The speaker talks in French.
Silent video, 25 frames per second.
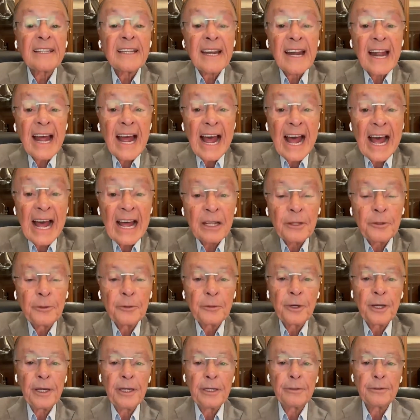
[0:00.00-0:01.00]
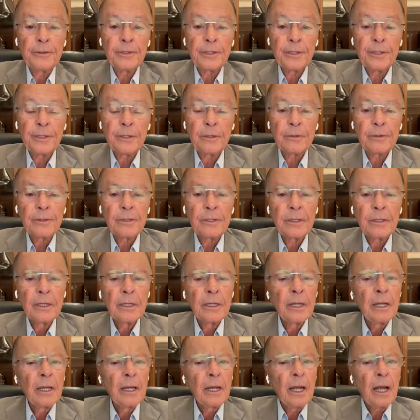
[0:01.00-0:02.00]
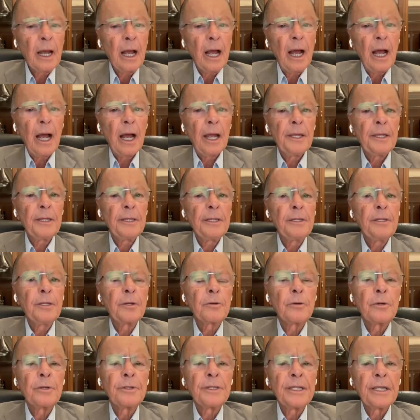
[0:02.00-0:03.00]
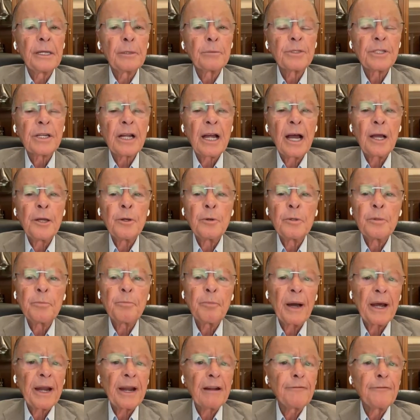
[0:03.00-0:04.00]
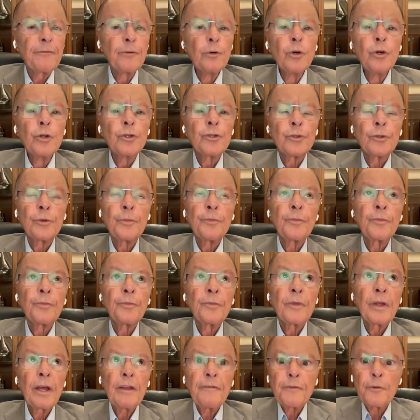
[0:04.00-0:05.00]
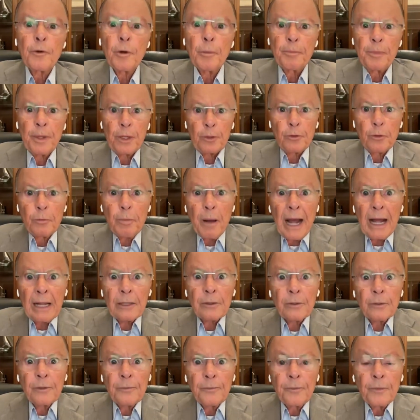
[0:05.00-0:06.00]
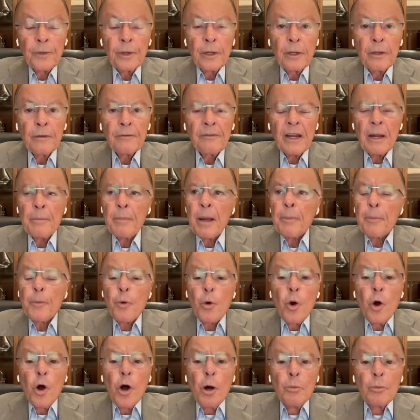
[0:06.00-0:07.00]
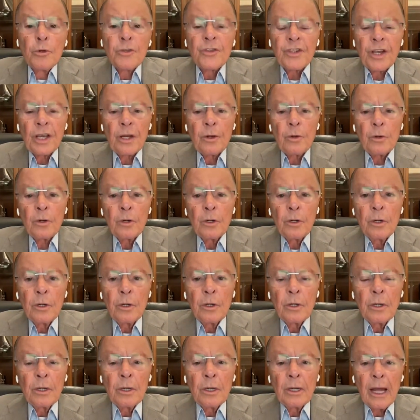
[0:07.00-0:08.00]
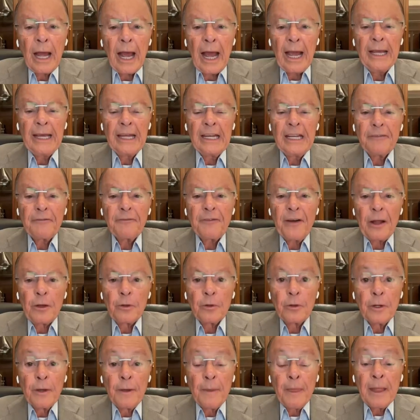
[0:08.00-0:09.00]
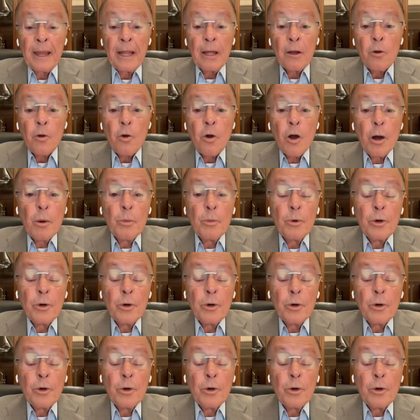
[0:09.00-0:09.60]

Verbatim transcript: tu ne peux pas entrer dans le royaume de Dieu. Nicodème n'a pas compris. Il est resté perturbé. Mais comment, Seigneur Il a dit,